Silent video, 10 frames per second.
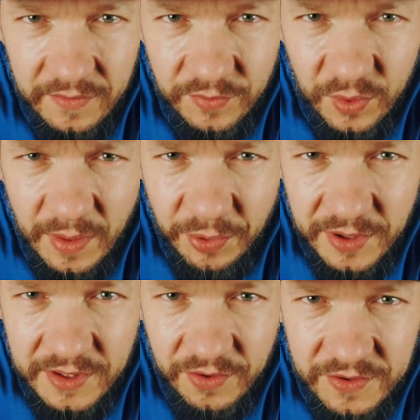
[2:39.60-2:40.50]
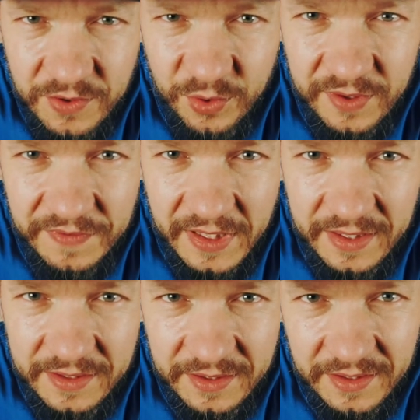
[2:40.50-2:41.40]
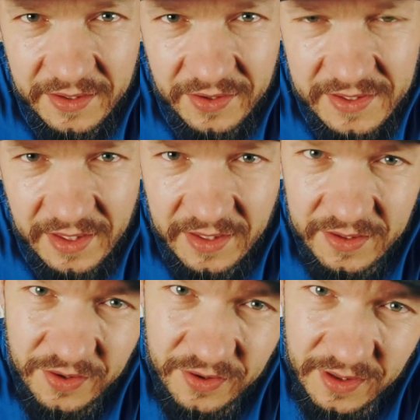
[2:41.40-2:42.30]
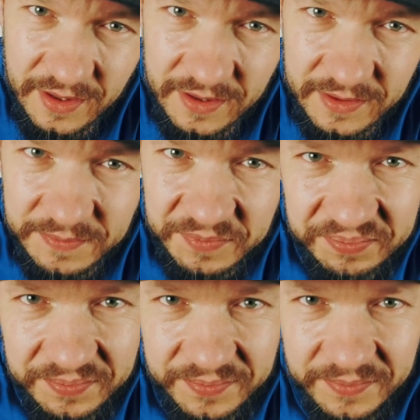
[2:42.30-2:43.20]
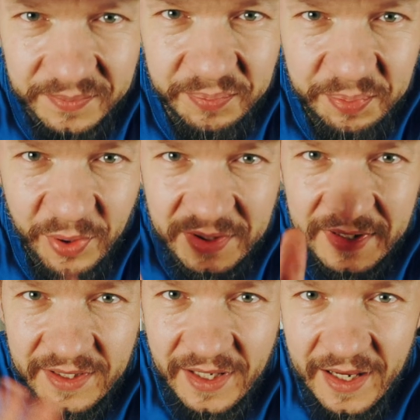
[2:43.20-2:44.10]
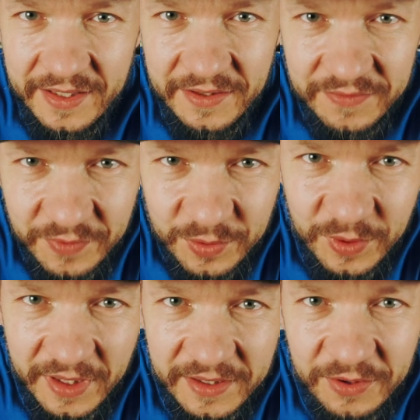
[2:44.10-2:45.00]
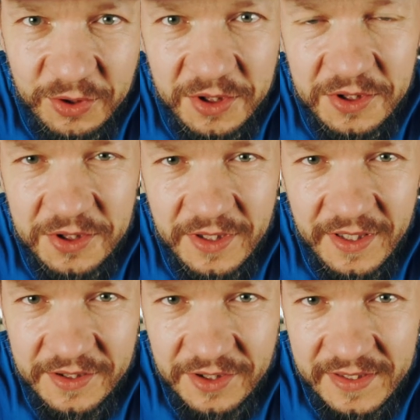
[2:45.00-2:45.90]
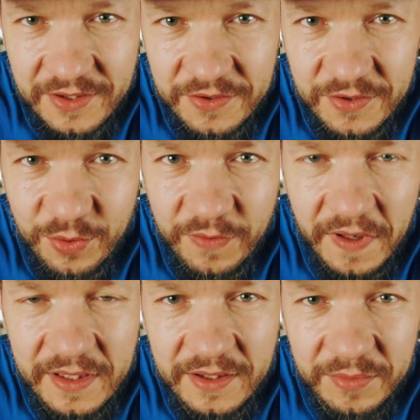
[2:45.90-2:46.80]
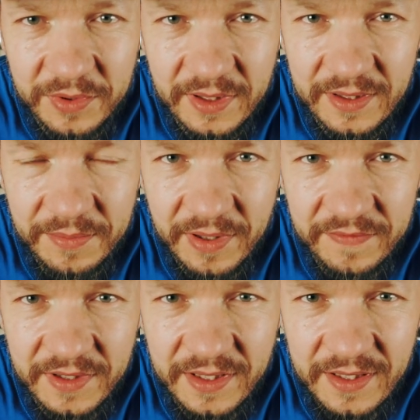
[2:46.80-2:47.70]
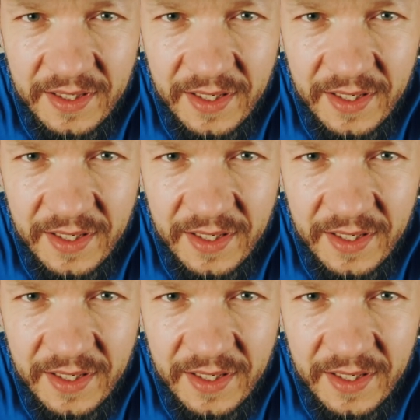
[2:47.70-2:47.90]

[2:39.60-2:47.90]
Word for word: w ogóle pojęcie konstruktywnej krytyki to jest takie trochę borderline w ogóle logicznie źle skonstruowane, no bo tak naprawdę